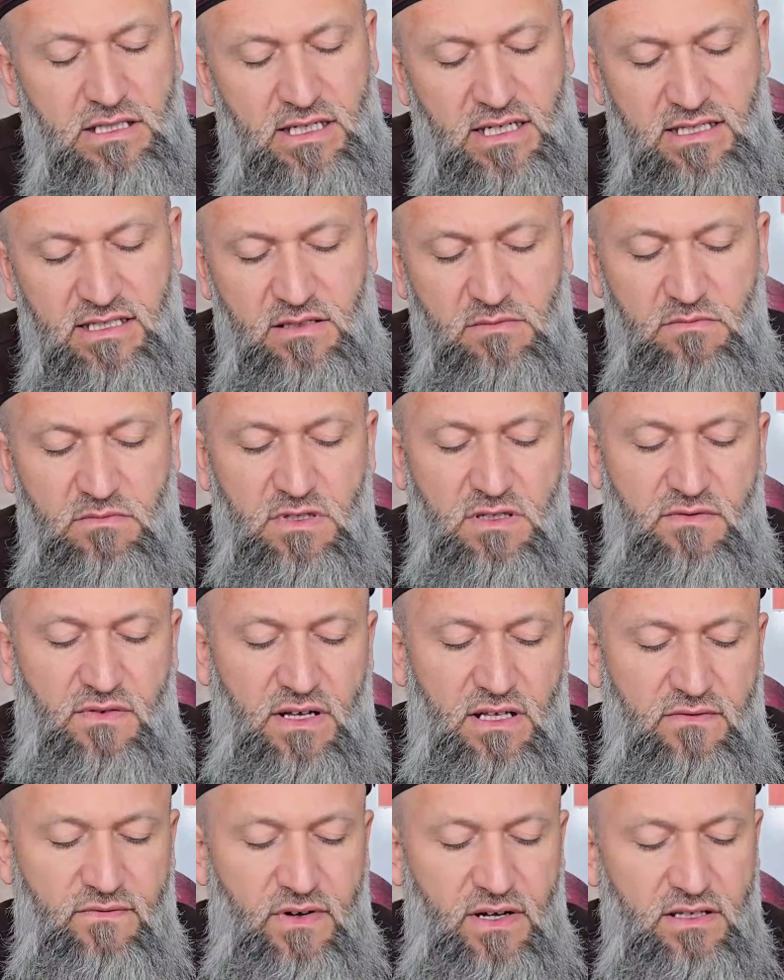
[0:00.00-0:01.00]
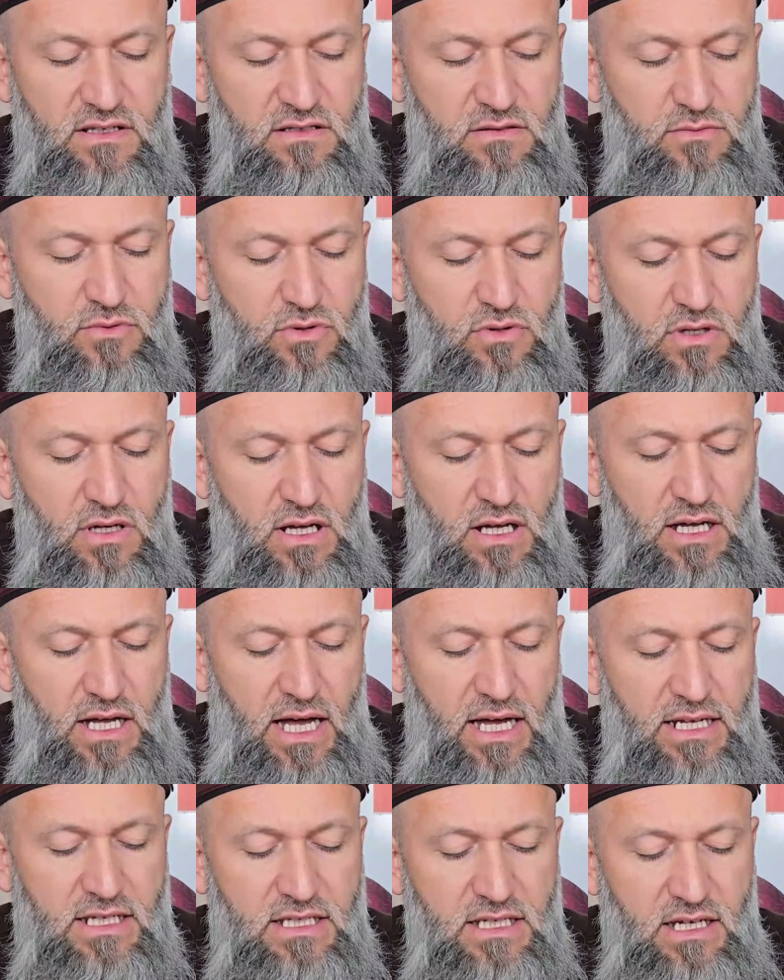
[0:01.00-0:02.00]
kesin bir fetvadır bu.
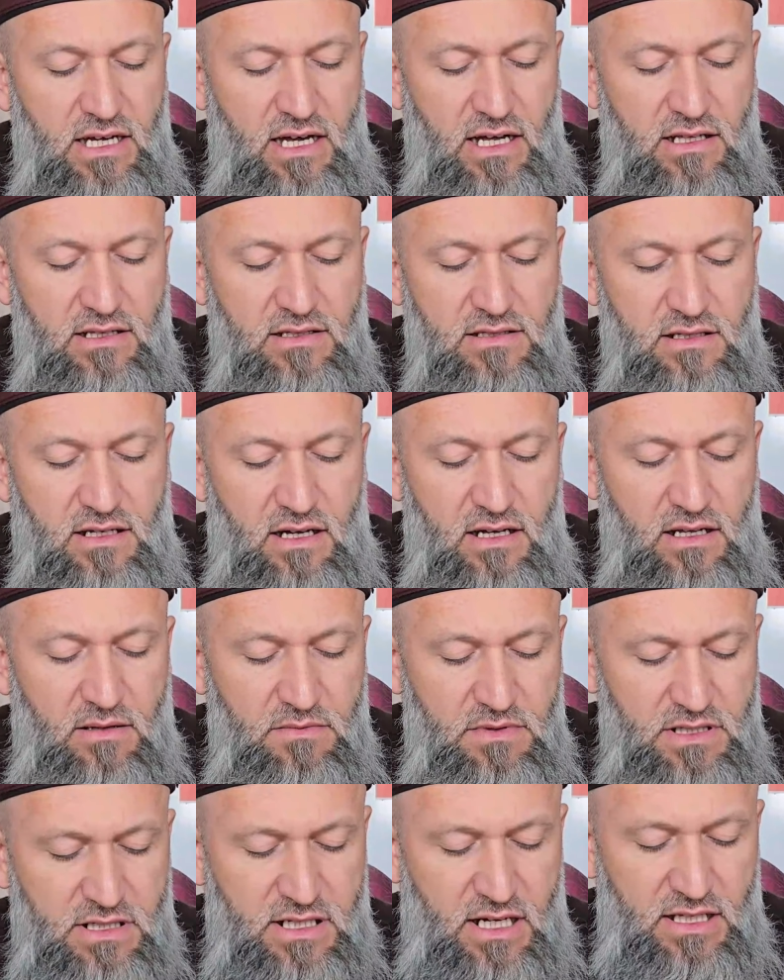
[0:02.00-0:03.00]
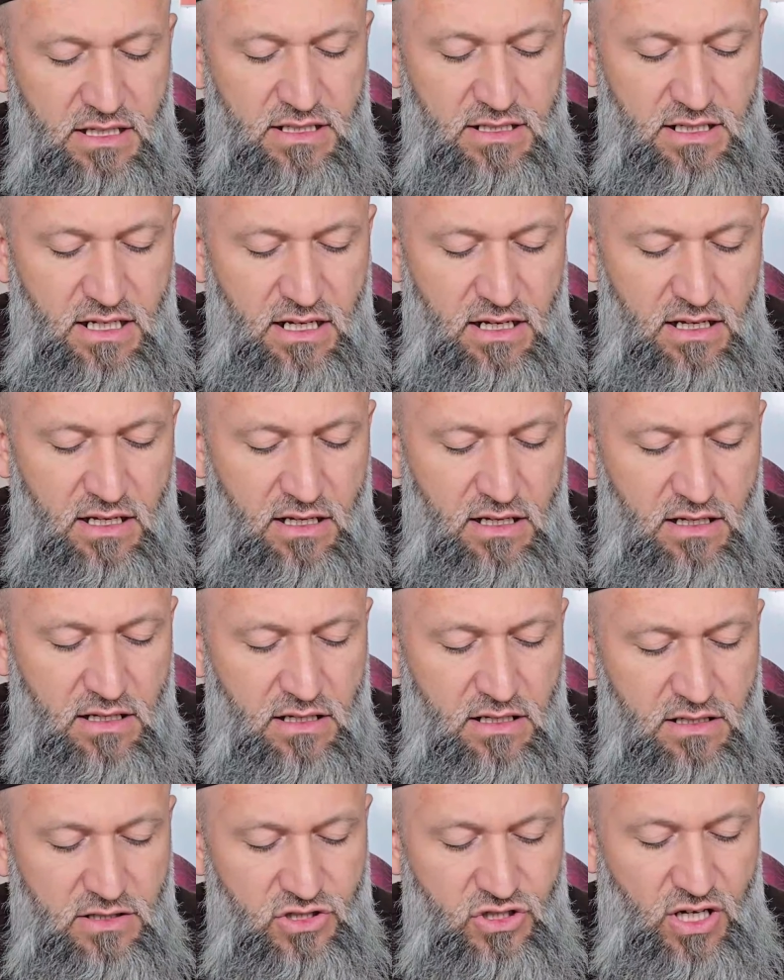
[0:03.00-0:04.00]
Erkeğe altın haramdır. Kadına
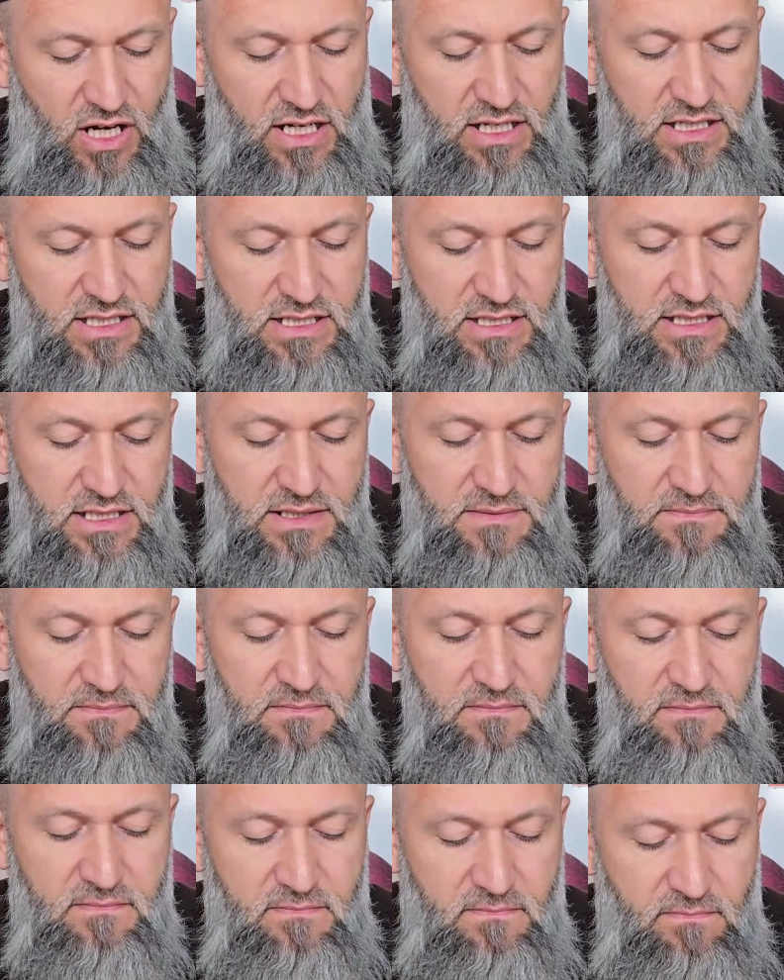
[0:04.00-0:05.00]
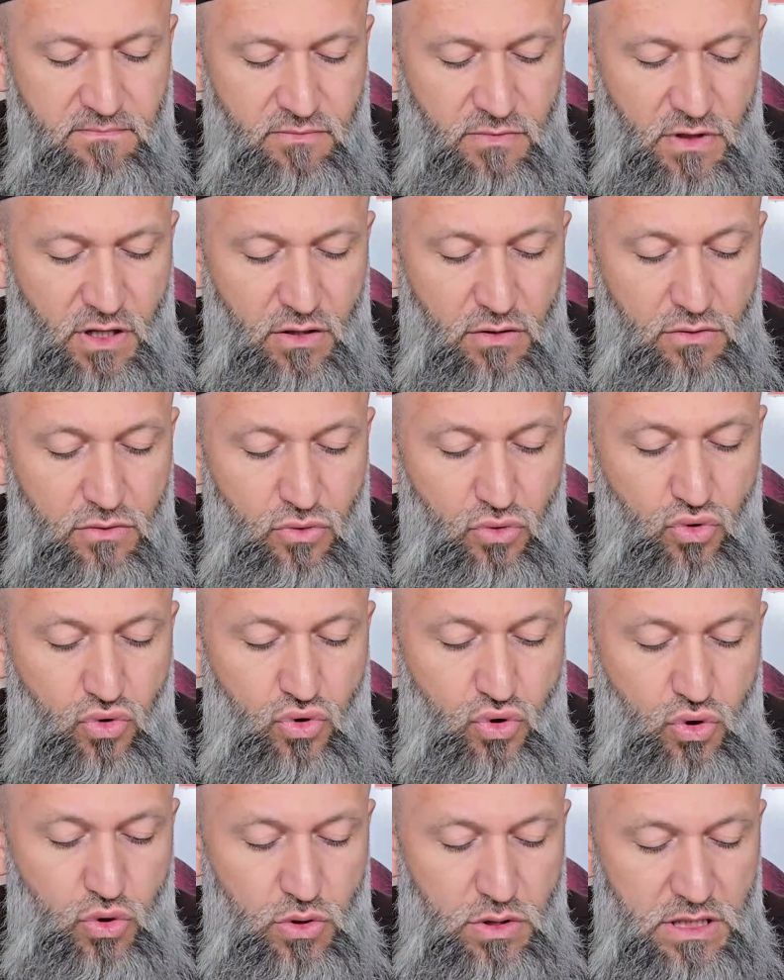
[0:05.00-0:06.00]
caizdir.
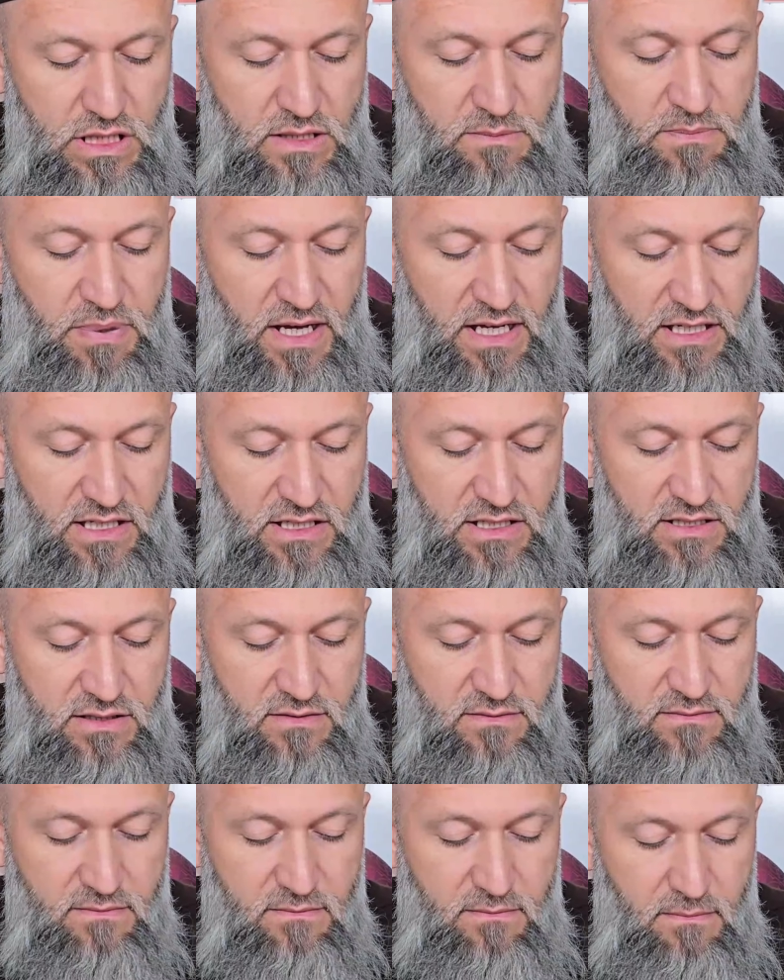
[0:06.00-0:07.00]
Üç ipek.